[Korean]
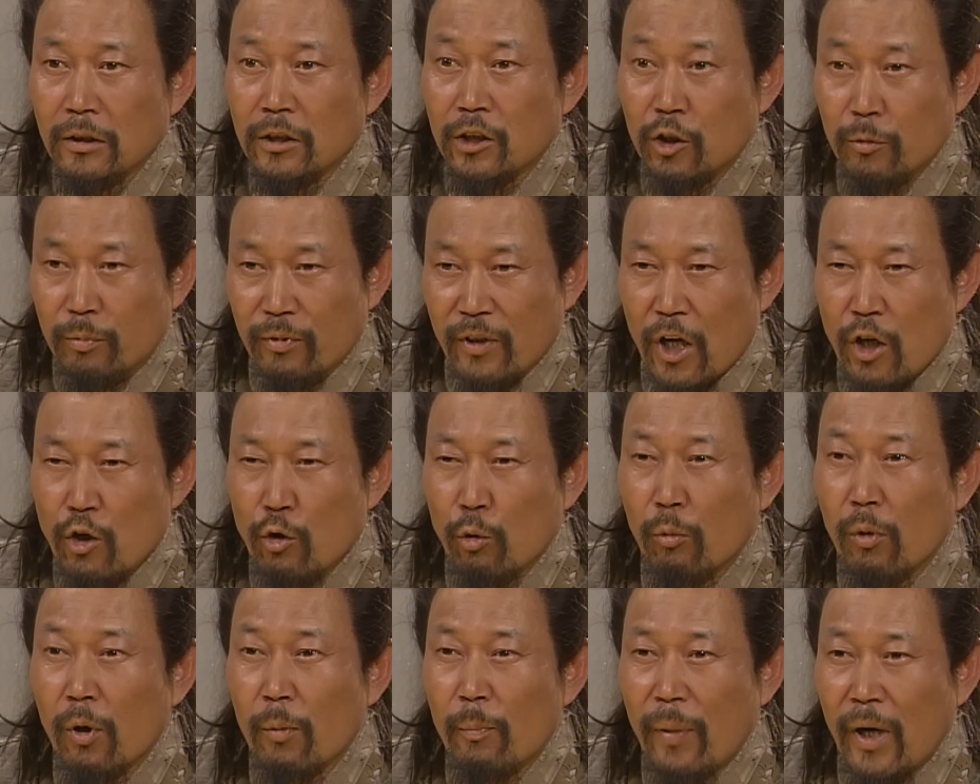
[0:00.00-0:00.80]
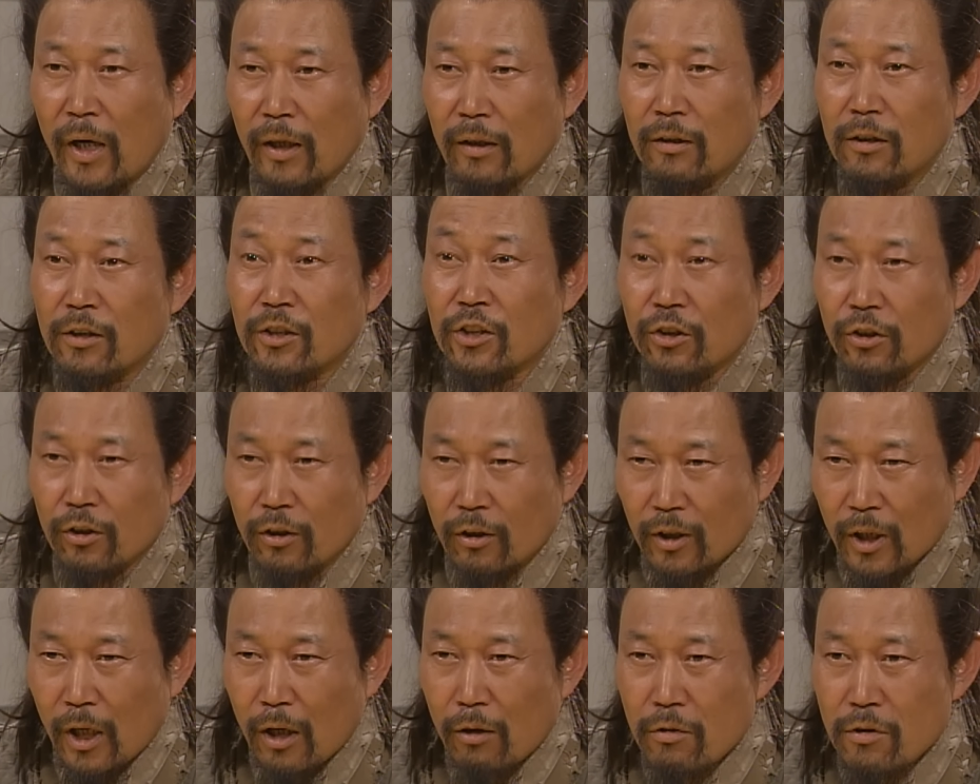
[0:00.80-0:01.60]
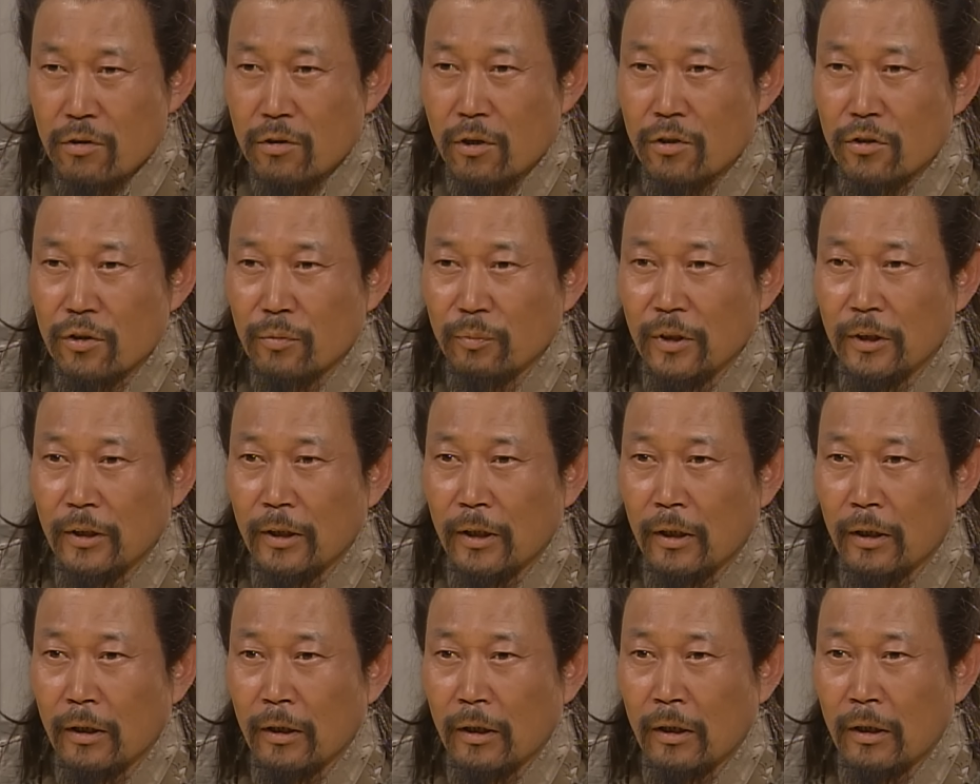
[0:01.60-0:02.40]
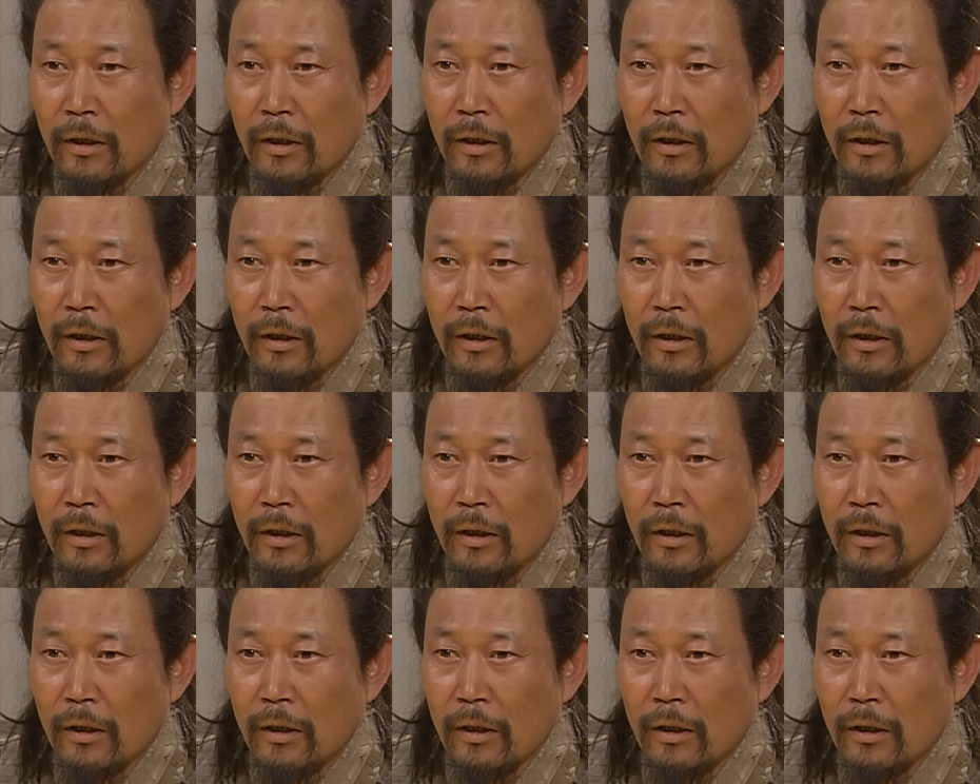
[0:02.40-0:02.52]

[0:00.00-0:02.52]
그분의 용호 파기를 기억하고 있었습니다.